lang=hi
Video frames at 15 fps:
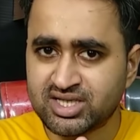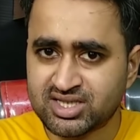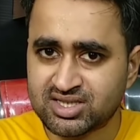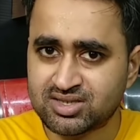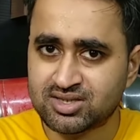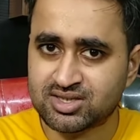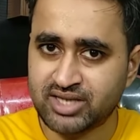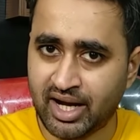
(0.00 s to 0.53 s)
इस
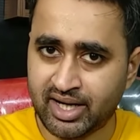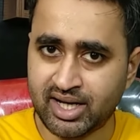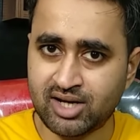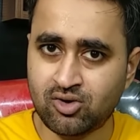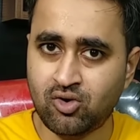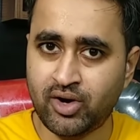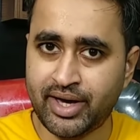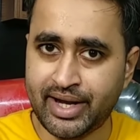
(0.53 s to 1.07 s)

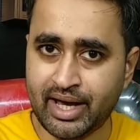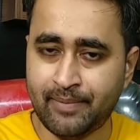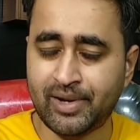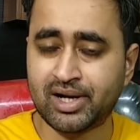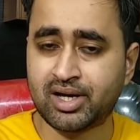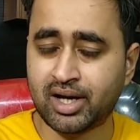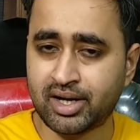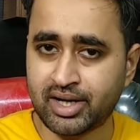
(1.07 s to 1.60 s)
सेटिंग को
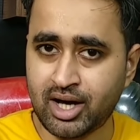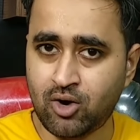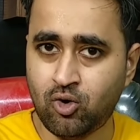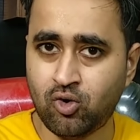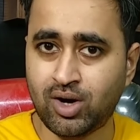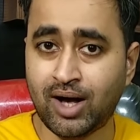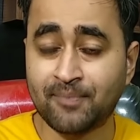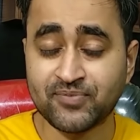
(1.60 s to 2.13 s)
इनेबल करना
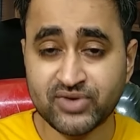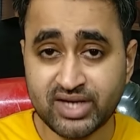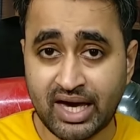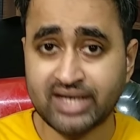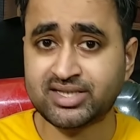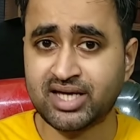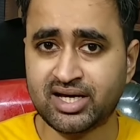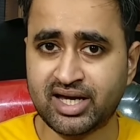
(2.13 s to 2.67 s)
होगा कैसे